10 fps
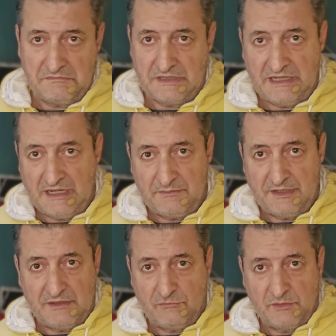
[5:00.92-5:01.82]
al
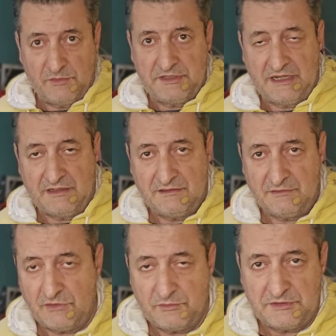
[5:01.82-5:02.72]
alma, al cuerpo astral. El
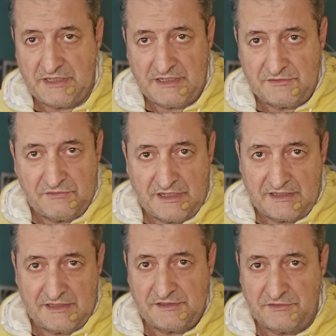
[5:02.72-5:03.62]
cuerpo astral que es una
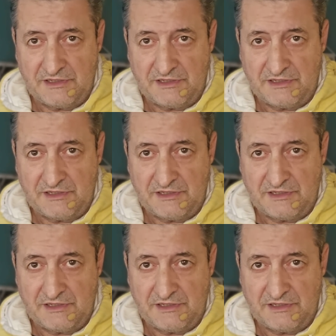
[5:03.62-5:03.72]
creación